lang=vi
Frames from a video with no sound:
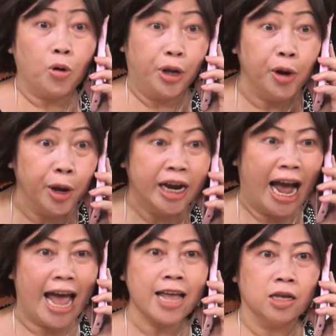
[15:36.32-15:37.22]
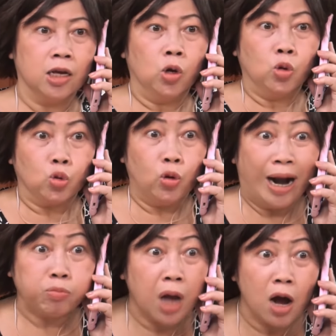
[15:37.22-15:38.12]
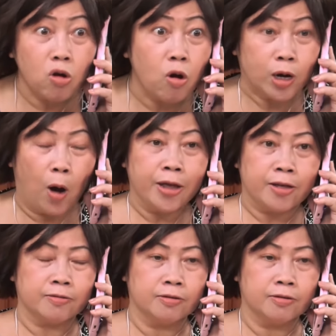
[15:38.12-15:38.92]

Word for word: cô dị hiền hả tôi đọc thơ của cô rồi